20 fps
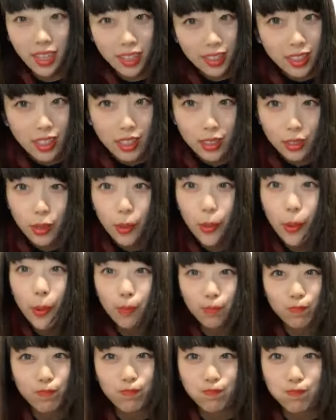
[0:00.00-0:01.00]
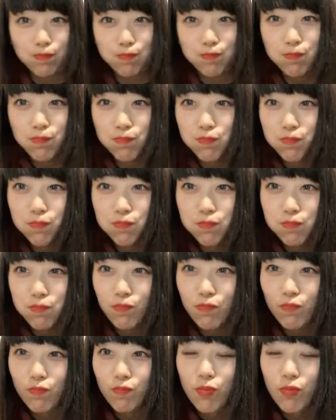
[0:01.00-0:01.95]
ありがとう